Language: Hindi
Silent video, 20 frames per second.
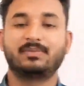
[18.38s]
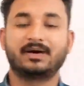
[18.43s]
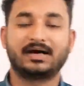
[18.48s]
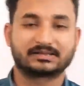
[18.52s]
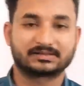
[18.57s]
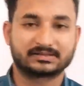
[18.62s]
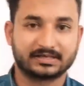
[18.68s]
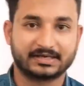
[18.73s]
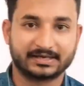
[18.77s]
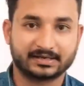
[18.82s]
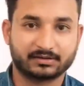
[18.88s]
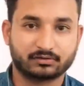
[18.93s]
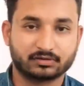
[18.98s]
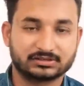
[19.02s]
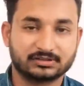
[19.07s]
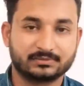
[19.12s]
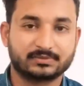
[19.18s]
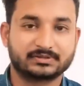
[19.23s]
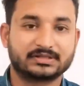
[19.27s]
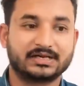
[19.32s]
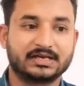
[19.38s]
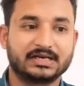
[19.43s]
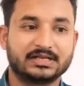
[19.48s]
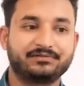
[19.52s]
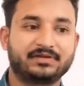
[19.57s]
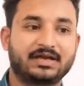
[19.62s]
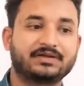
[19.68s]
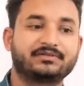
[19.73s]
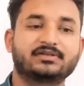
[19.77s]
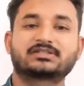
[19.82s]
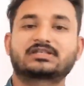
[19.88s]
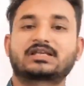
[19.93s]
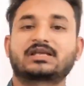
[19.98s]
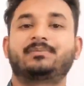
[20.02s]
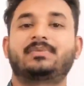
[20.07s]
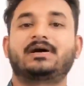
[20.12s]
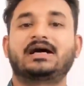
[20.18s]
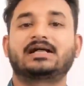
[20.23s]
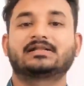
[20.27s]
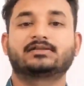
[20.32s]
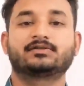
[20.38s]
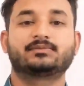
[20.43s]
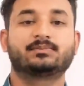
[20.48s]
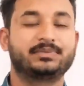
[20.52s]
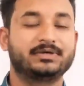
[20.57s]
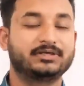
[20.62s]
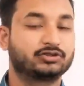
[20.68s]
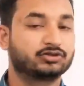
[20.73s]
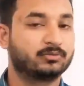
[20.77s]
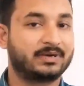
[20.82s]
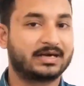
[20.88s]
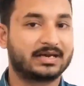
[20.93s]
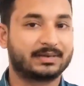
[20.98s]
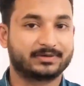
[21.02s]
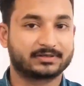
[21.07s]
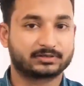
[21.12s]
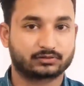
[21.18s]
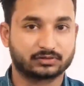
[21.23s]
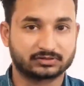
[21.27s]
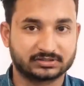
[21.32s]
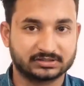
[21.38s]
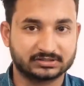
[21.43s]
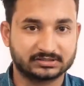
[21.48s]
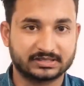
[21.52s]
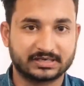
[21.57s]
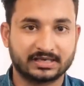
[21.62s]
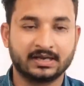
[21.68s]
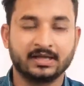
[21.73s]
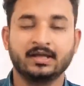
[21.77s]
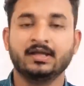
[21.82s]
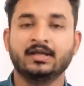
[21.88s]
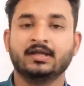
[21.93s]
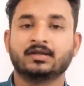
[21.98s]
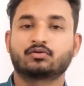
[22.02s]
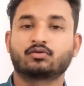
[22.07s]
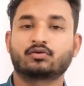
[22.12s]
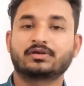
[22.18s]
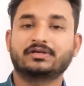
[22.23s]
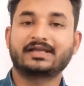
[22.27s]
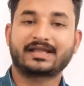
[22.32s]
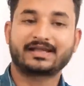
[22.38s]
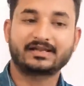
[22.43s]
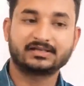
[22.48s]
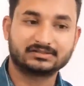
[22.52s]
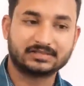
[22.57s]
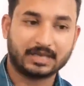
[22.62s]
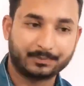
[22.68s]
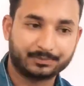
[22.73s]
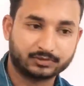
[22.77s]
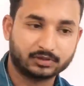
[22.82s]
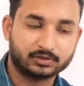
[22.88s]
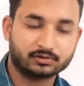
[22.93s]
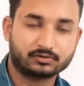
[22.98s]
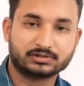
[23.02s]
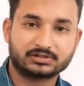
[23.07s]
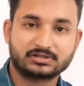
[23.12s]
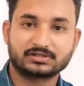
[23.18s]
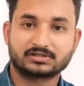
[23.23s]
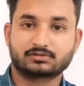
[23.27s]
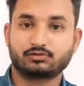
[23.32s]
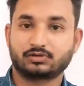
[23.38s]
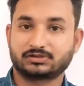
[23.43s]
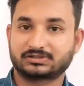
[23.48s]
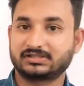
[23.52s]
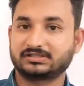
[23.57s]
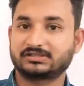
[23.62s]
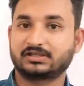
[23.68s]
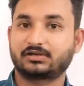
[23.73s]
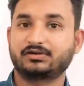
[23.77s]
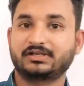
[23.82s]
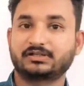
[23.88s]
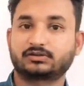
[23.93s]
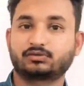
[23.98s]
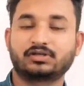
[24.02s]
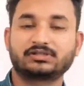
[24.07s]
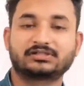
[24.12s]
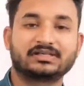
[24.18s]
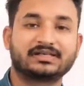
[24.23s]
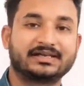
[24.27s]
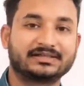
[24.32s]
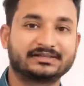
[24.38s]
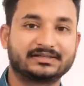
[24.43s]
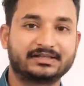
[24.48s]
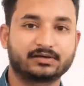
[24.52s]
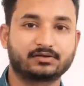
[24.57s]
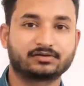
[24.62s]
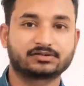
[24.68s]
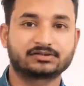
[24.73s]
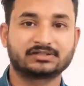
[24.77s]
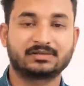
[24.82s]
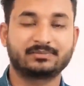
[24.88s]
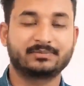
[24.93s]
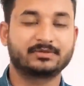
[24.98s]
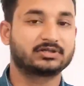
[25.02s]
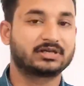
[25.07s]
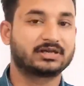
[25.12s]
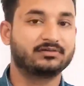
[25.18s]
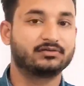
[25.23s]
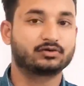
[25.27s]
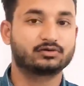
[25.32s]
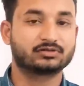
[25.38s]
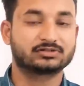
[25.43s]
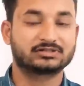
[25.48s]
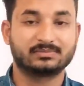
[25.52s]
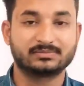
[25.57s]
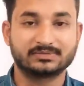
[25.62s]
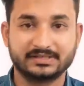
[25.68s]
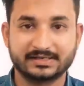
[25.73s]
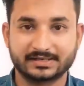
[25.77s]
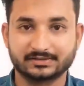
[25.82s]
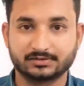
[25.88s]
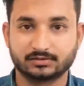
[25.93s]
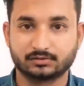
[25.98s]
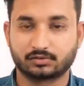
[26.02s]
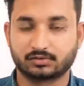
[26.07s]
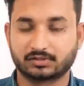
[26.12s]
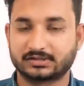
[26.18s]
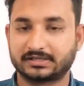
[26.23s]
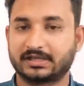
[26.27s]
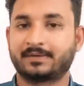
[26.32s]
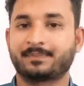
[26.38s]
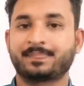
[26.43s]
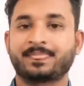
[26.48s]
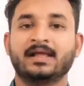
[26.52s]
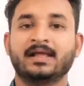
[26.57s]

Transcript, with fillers: बात करेंगे क्वेश्चन नंबर 35 इसके बाद भी जो हमारे पास क्वेश्चन है क्योंकि ये कंसेप्चुअल क्वेश्चन क्वेश्चन है और ये थोड़े से लेंथी क्वेश्चन है जो है ना इनको समझने की ज़रूरत है